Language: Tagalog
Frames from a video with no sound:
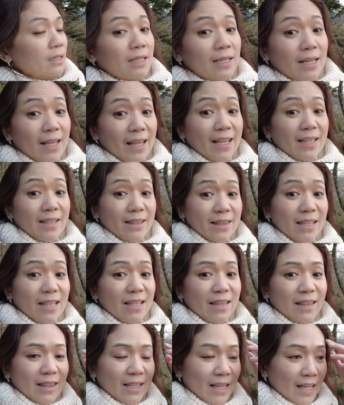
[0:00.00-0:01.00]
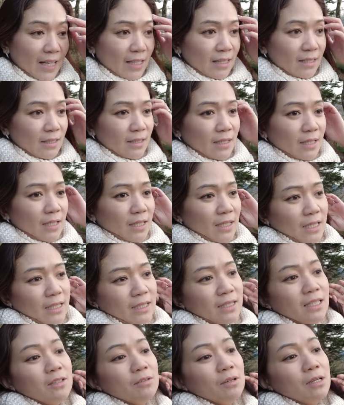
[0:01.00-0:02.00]
3.18 na.
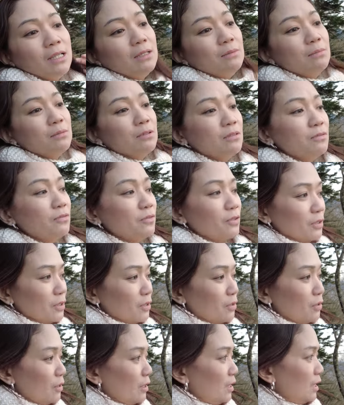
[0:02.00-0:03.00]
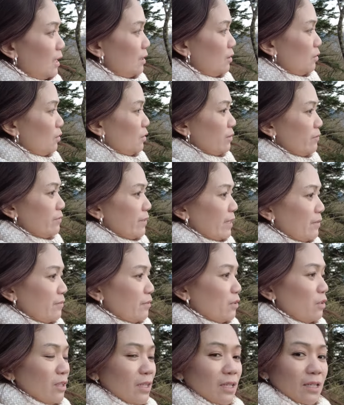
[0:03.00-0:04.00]
Hindi ko alam kung 4 o'clock or 5
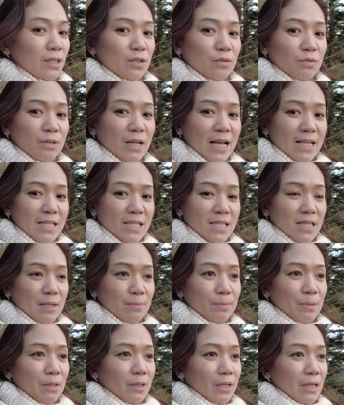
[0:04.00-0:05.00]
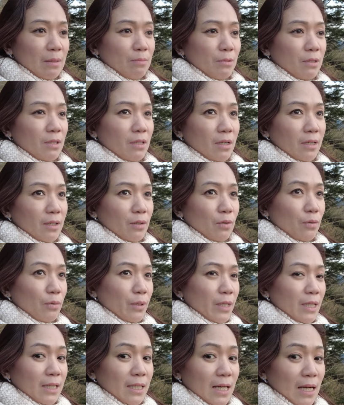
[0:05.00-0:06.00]
o'clock yung last trip ng cable car
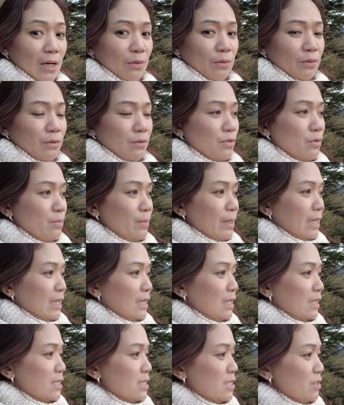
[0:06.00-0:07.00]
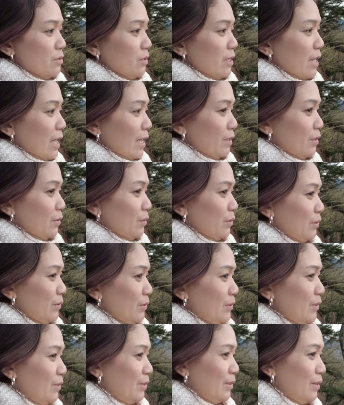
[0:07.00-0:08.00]
going down. So, para lang sigurado.
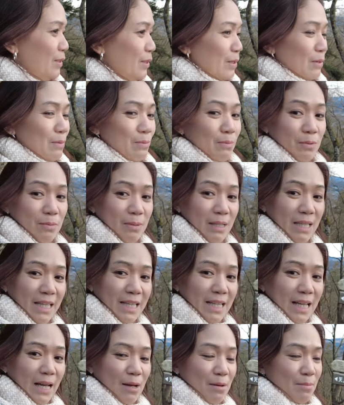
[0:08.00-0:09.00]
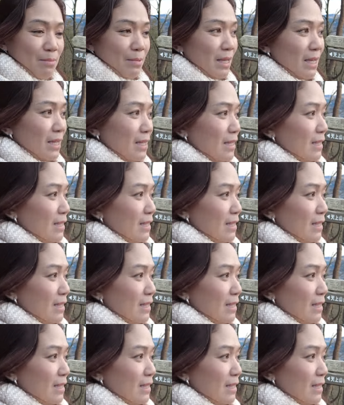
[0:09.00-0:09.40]
Pumila na kami.